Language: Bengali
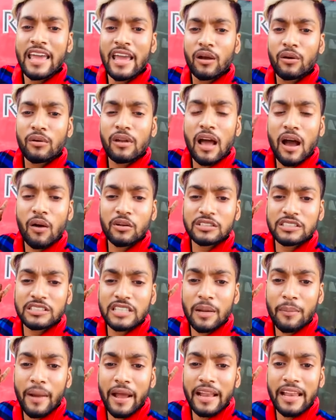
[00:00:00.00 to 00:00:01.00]
এগুলা
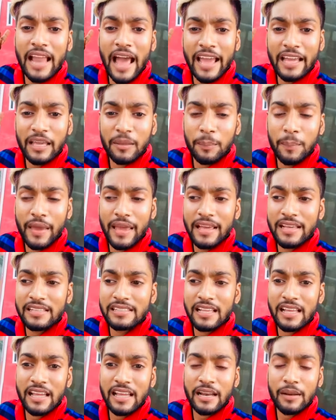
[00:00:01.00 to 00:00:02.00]
হচ্ছে ভাই লাইক
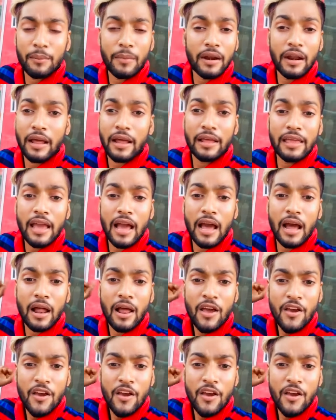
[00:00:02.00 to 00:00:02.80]
পেজের মানে ইয়া